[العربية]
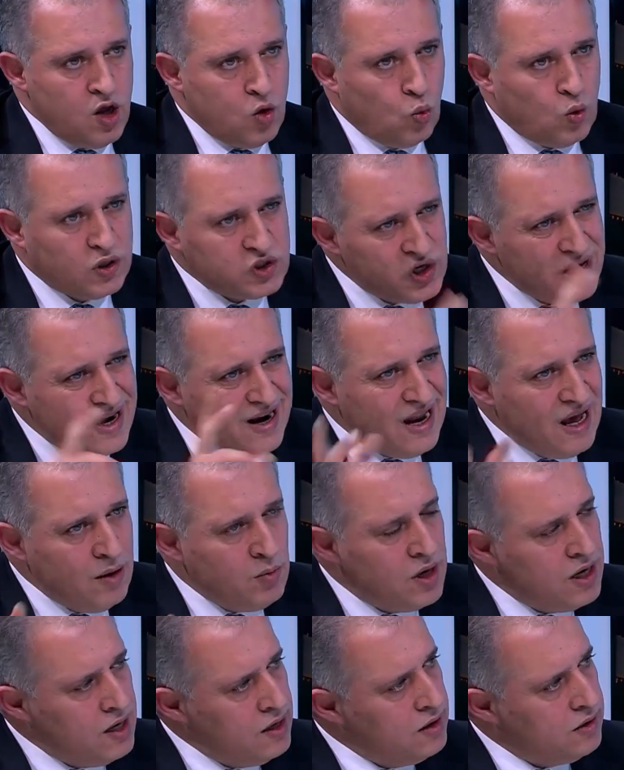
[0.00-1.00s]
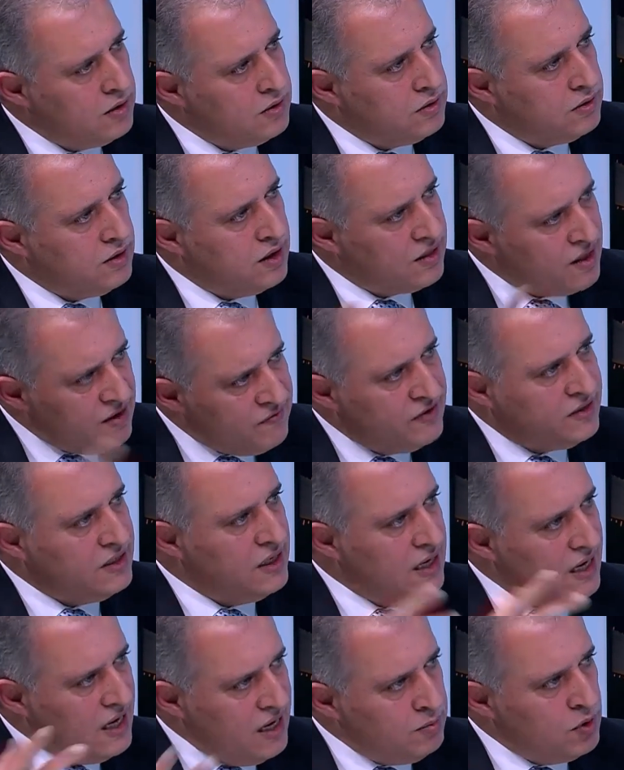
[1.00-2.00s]
وزير العمل اضافه
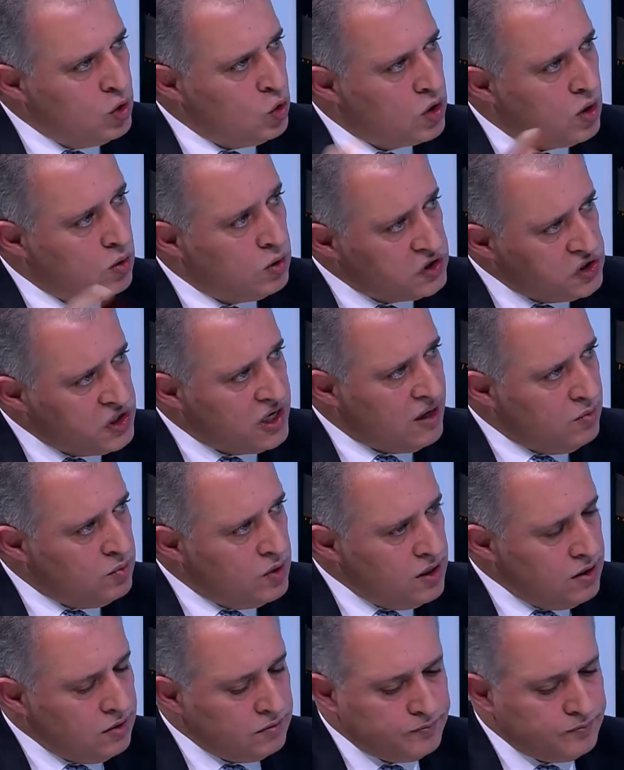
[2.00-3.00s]
لعمله كوزير عمل